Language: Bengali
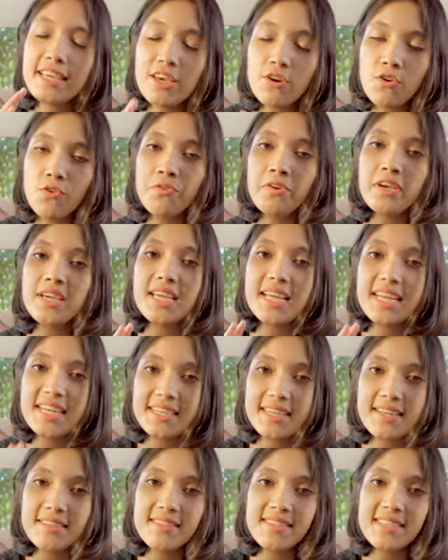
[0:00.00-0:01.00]
ইউভি
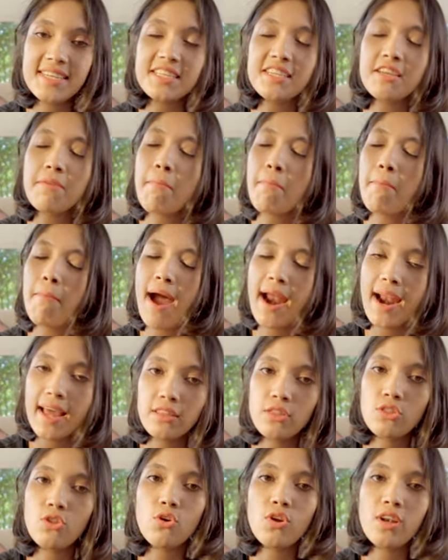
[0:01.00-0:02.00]
ইন্টেন্সিটি
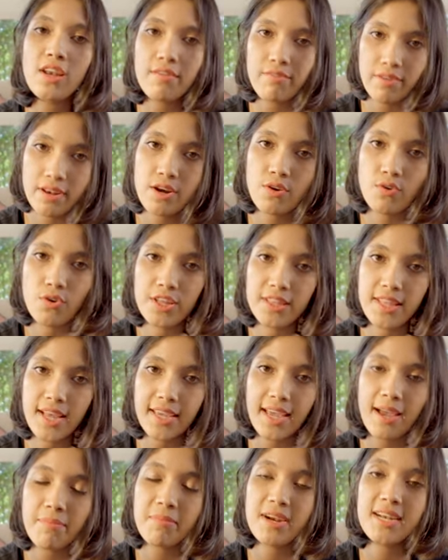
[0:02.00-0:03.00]
মারাত্মক লেভেলের হয়ে
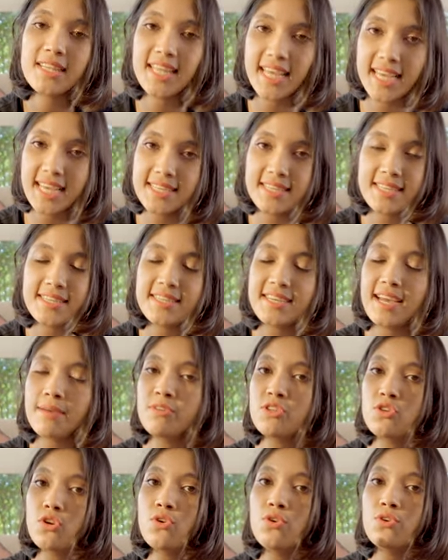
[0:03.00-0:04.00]
থাকে আপনারা দেখেছেন যে
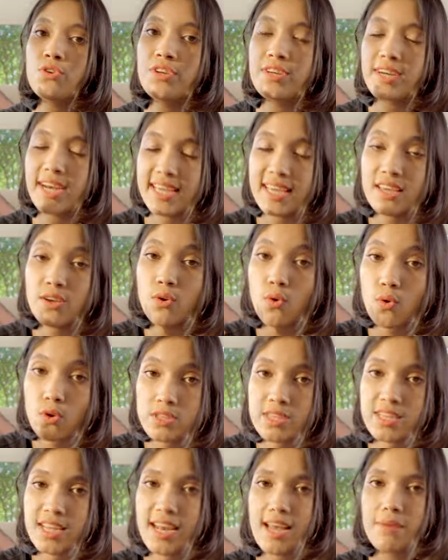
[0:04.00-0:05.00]
আমি যখন ট্রেকিং
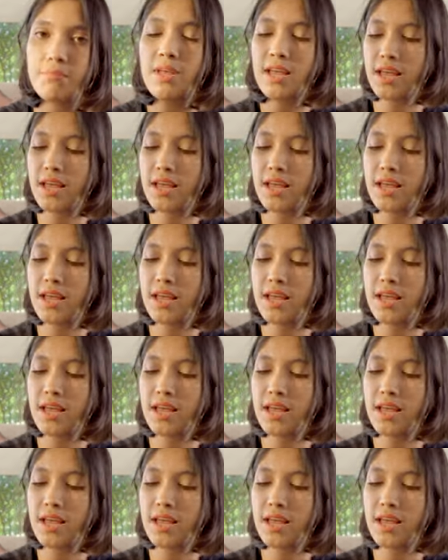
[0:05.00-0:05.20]
করছিলাম